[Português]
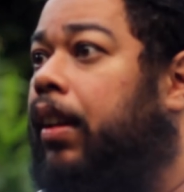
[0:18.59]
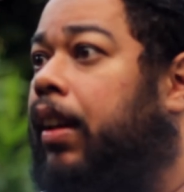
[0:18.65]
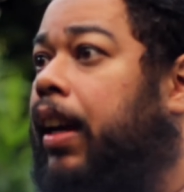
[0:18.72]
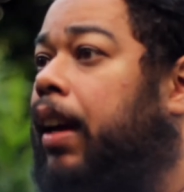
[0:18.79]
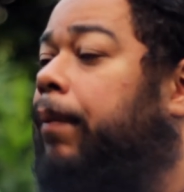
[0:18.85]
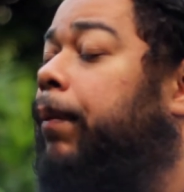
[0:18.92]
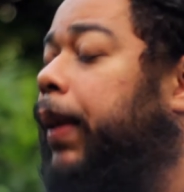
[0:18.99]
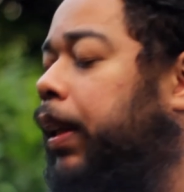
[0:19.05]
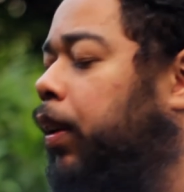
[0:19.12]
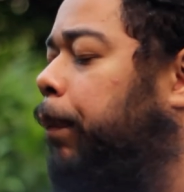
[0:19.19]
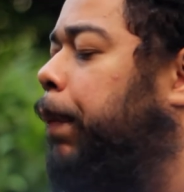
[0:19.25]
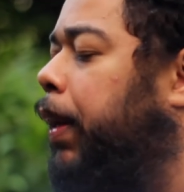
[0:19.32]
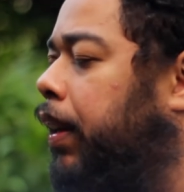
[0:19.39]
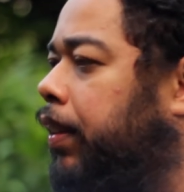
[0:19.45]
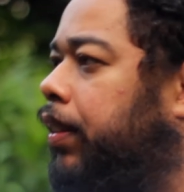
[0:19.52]
Caminho
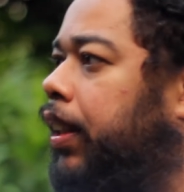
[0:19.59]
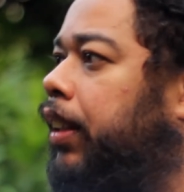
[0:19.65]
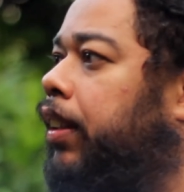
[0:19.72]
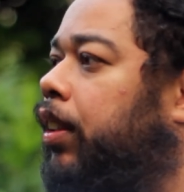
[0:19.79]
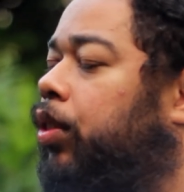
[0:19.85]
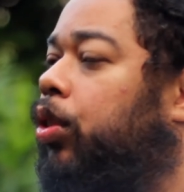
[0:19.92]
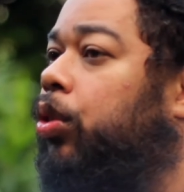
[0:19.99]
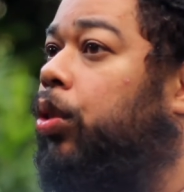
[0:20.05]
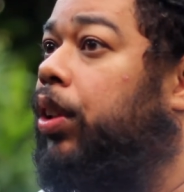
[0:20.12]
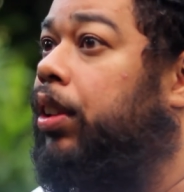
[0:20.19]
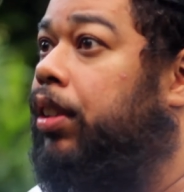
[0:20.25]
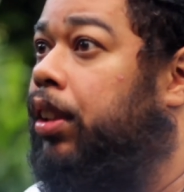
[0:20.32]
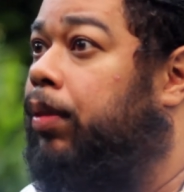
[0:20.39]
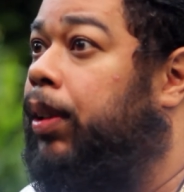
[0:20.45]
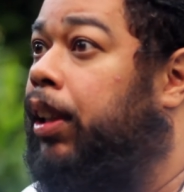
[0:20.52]
pelas sendas do
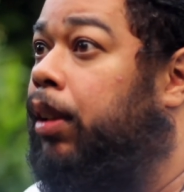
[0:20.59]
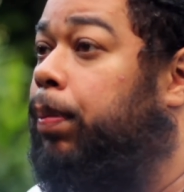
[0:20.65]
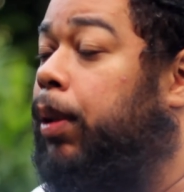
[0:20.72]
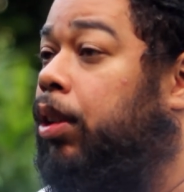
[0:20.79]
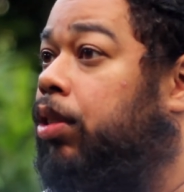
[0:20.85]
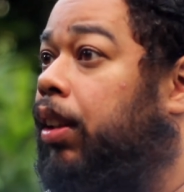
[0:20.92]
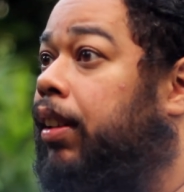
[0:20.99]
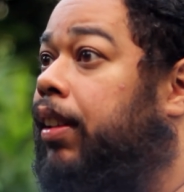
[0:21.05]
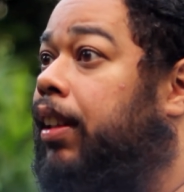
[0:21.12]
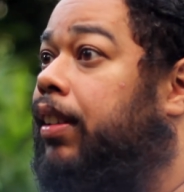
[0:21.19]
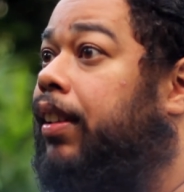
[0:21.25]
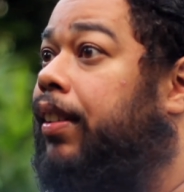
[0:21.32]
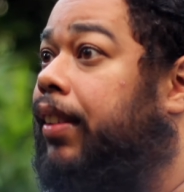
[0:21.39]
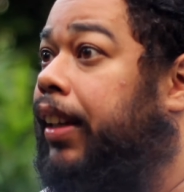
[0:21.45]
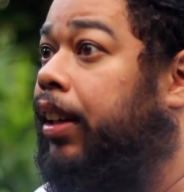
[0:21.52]
druidismo e da espiritualidade
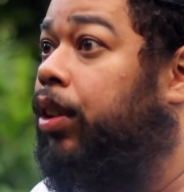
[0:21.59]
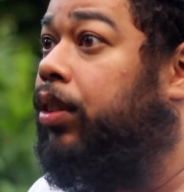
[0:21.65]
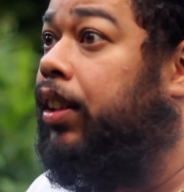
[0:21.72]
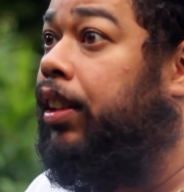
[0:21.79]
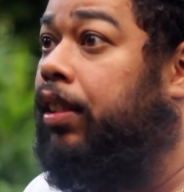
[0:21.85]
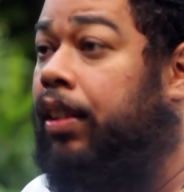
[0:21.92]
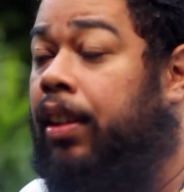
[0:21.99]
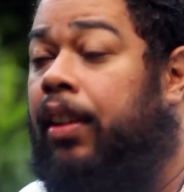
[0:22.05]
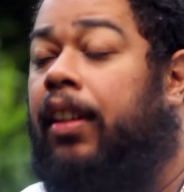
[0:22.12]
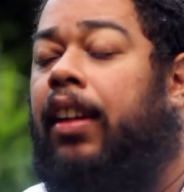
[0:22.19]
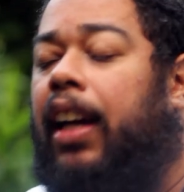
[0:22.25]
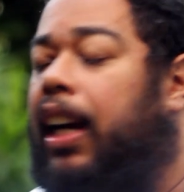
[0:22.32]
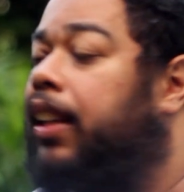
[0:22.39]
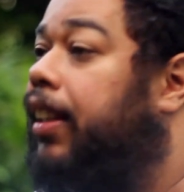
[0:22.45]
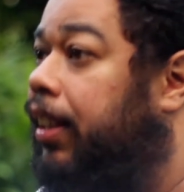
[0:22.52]
celta
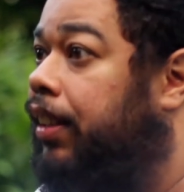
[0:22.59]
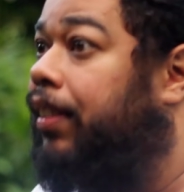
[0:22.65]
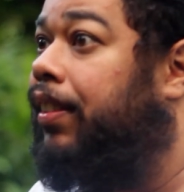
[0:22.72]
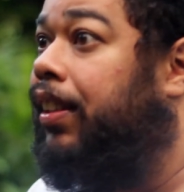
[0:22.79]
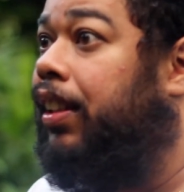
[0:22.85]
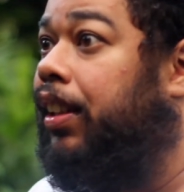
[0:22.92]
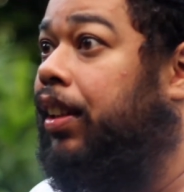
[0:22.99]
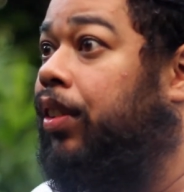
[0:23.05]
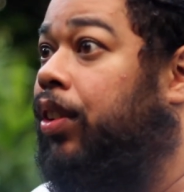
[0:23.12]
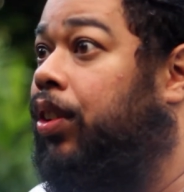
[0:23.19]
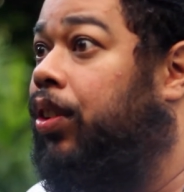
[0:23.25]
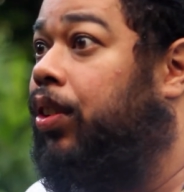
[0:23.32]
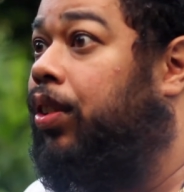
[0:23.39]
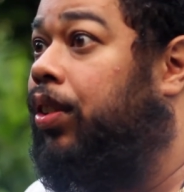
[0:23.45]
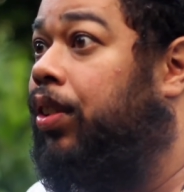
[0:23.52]
há 15
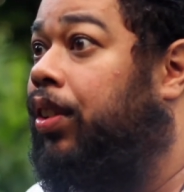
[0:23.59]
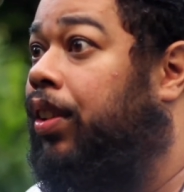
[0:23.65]
anos.